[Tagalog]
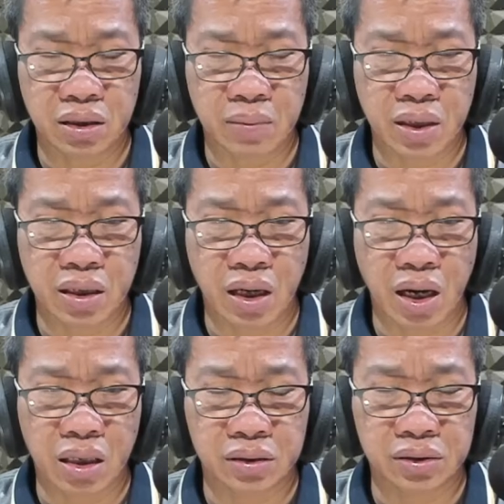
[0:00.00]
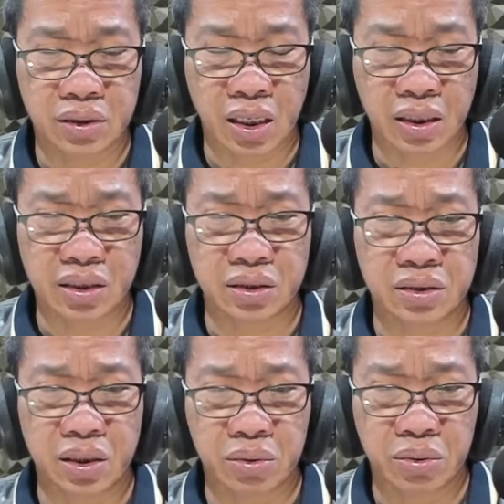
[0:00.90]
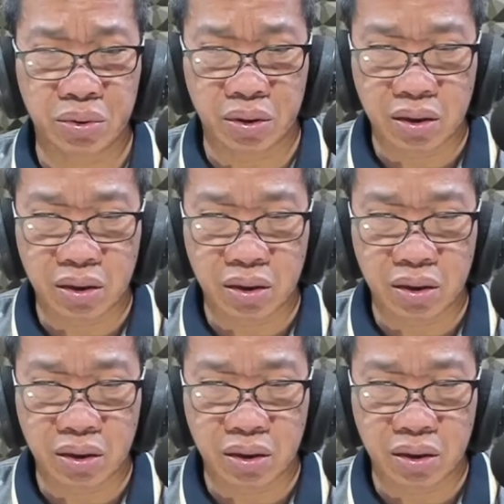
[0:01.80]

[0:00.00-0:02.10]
namang ang sakit sa dugo.